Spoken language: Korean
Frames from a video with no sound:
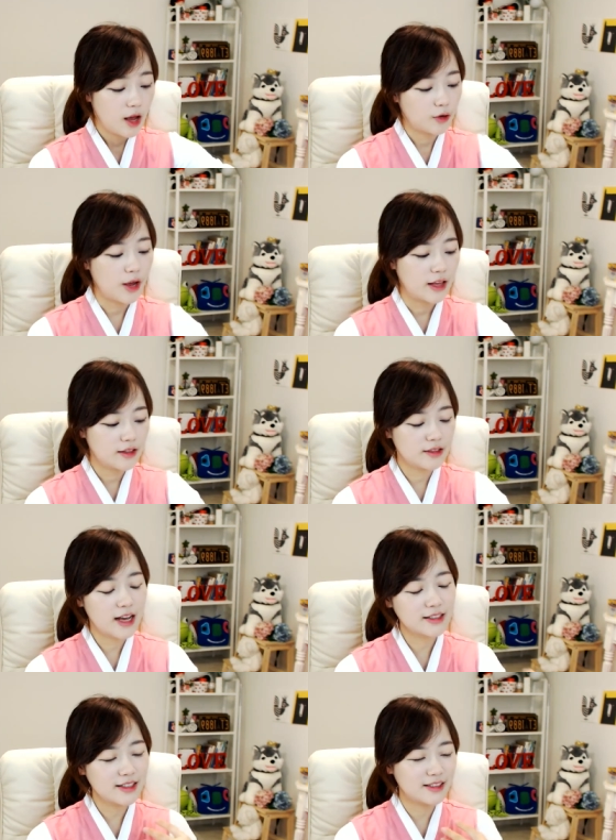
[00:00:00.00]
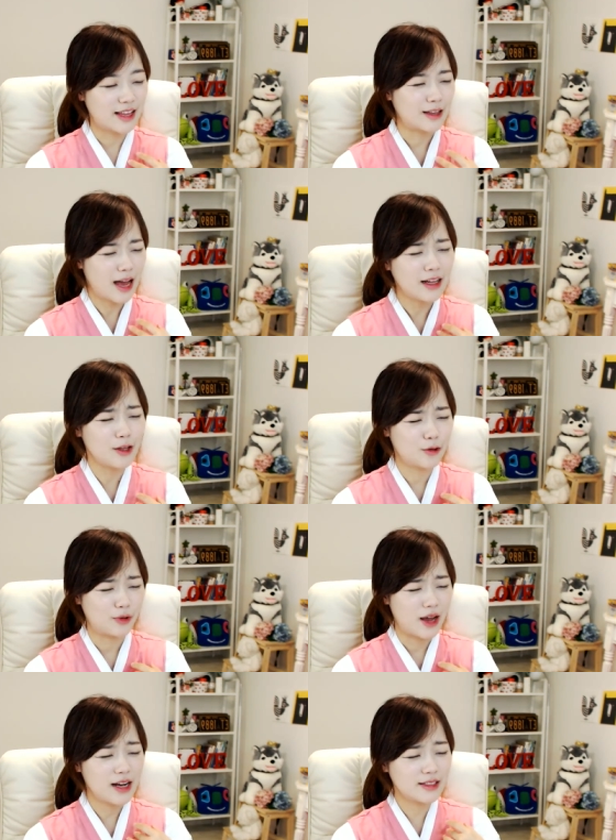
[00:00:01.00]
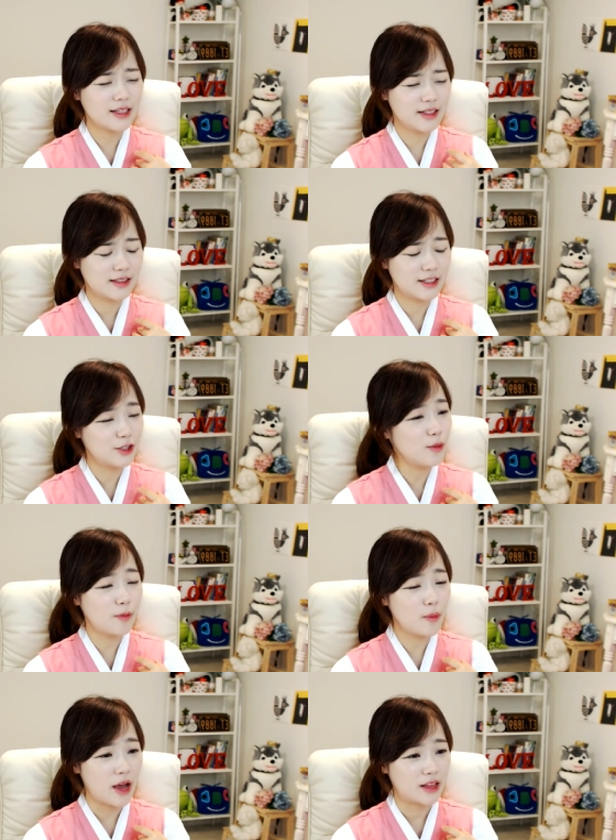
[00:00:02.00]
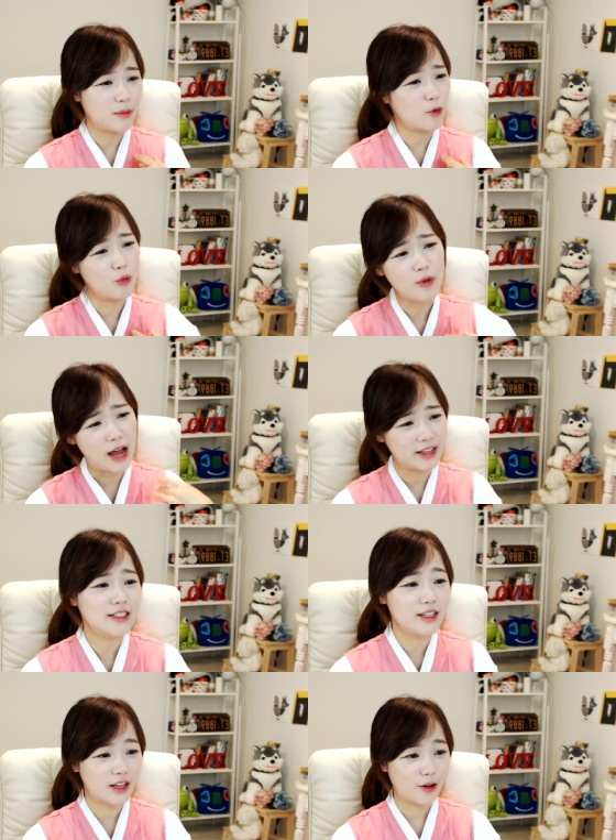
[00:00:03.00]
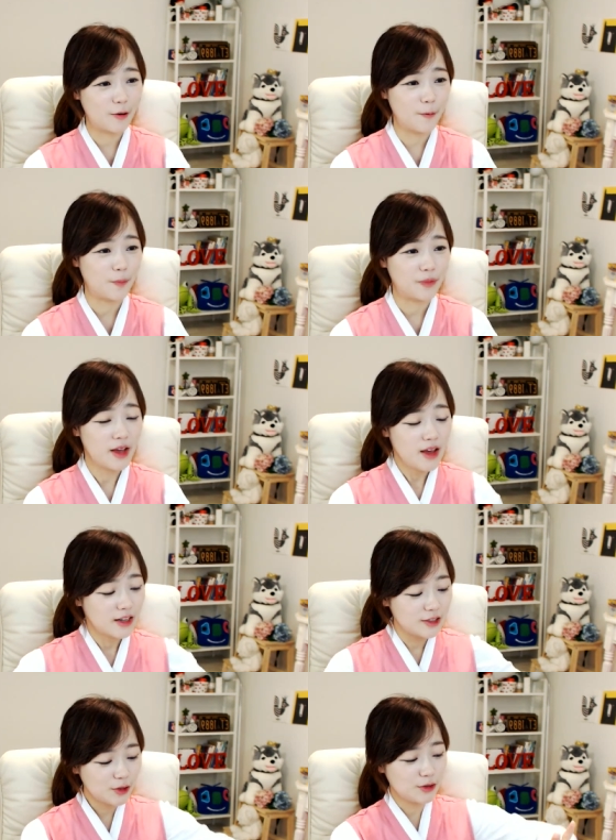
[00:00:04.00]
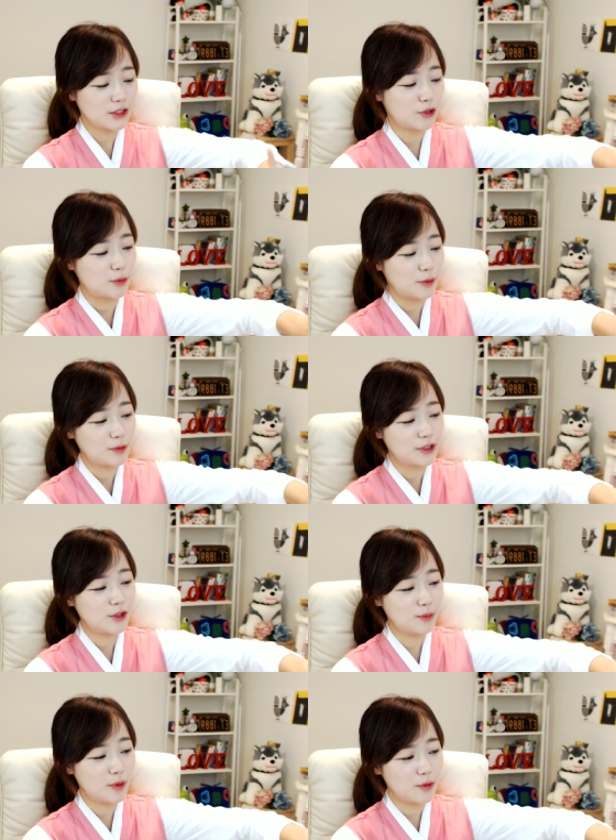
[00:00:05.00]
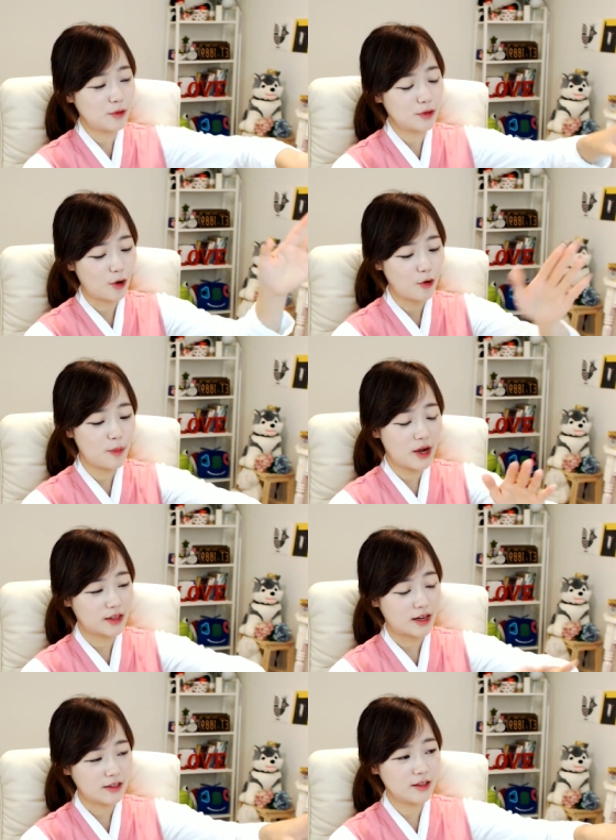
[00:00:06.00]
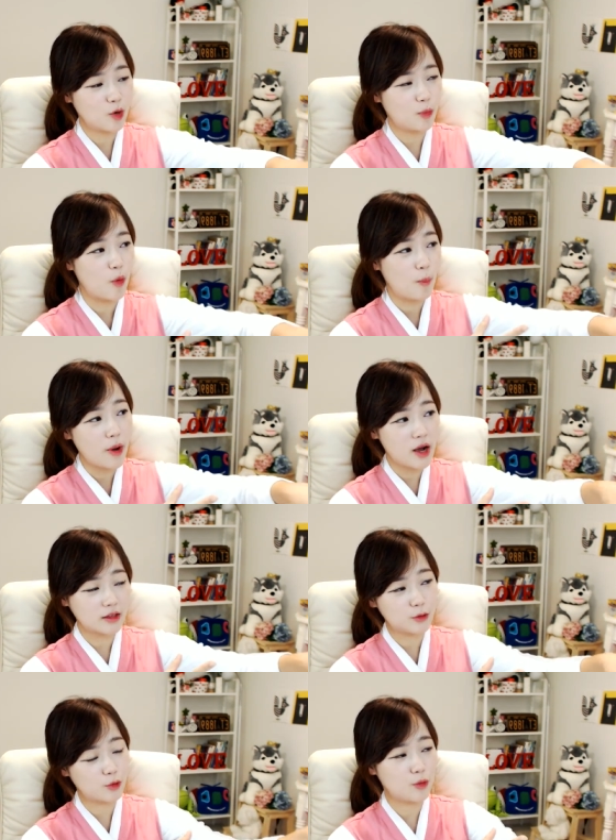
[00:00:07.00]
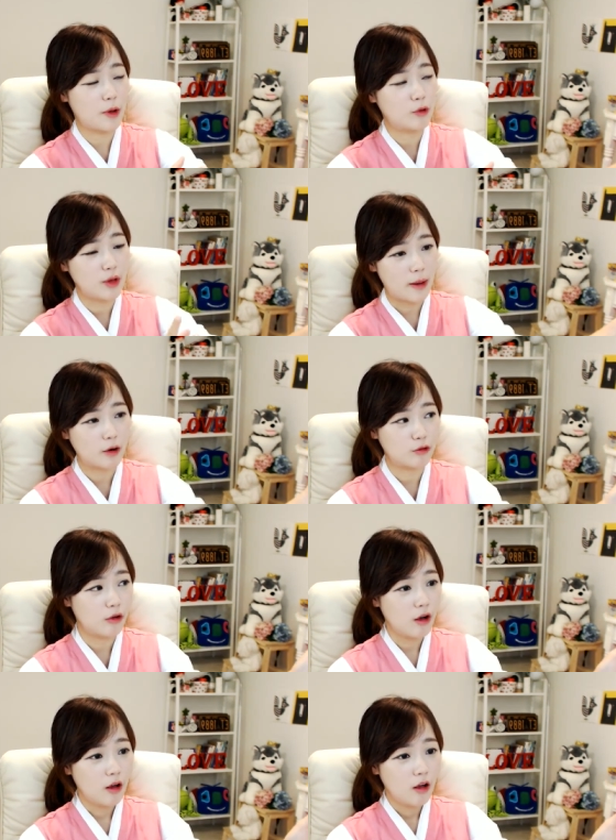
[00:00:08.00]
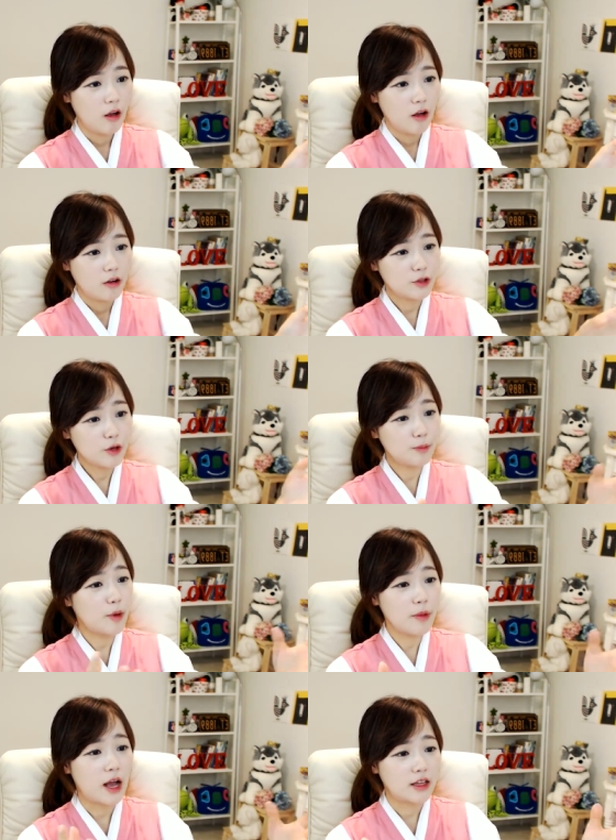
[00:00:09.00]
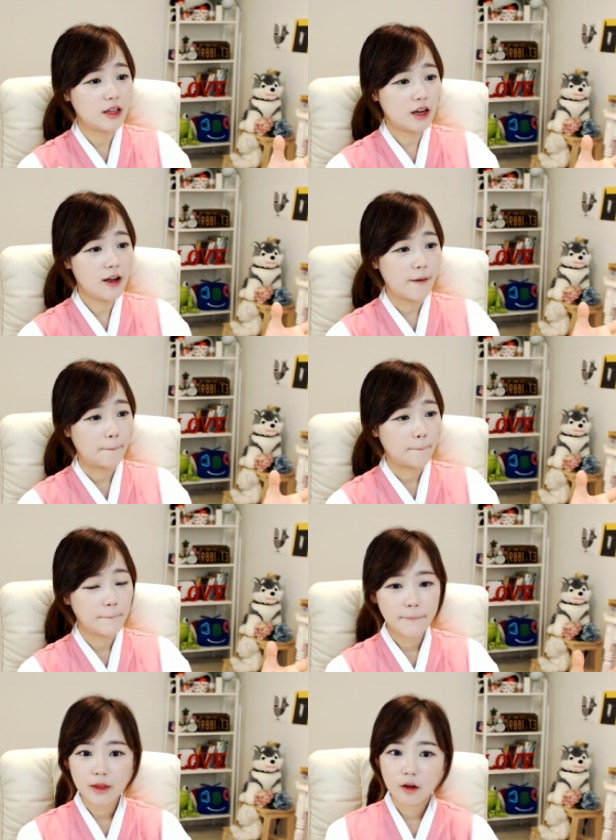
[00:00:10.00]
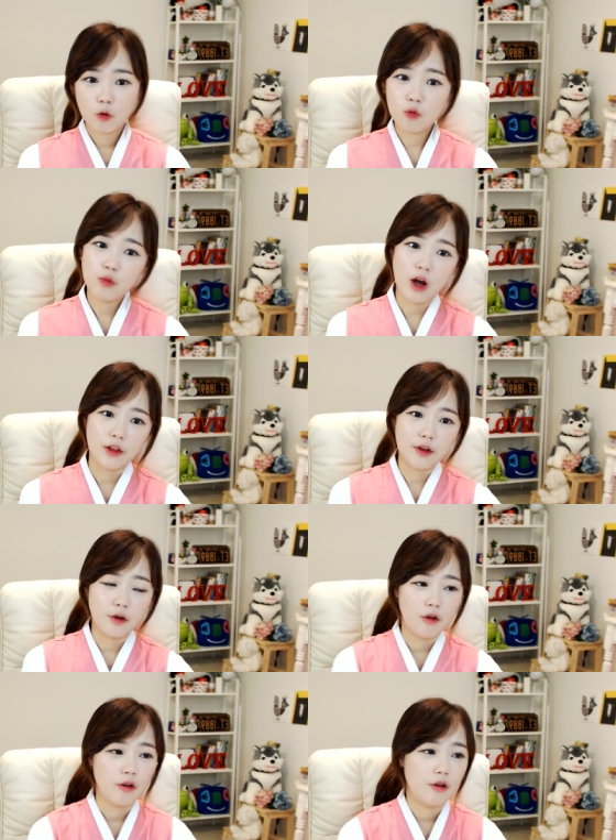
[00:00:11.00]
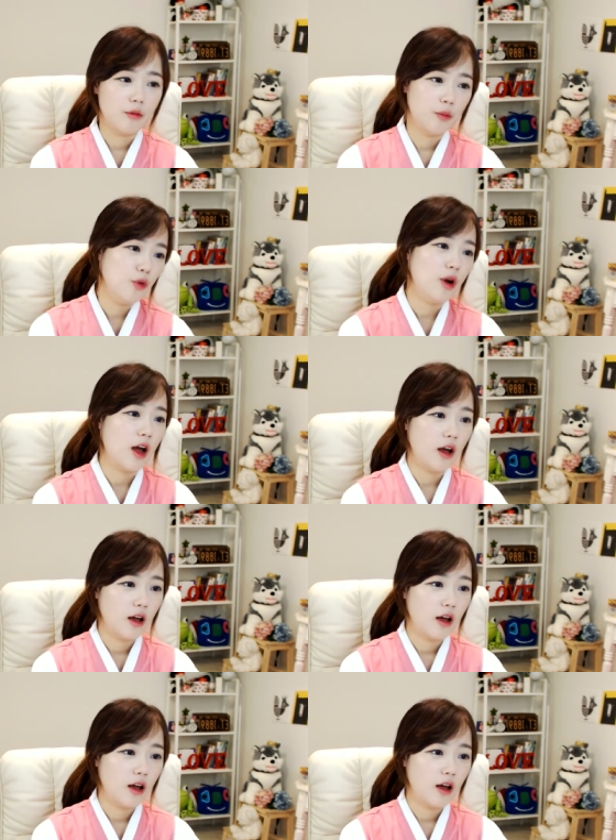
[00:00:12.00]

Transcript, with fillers: 그리고 애들은 학생들 나, 나 같아도 그래 학생일 때 시험범위 아니면 공부 안 하잖아요 근현대사 뒷부분에 시험범위고 겨울방학 다 끝나고 봄방학 때 조금 배우다 말고 시험범위 아니니까 공부 안 해요 몰라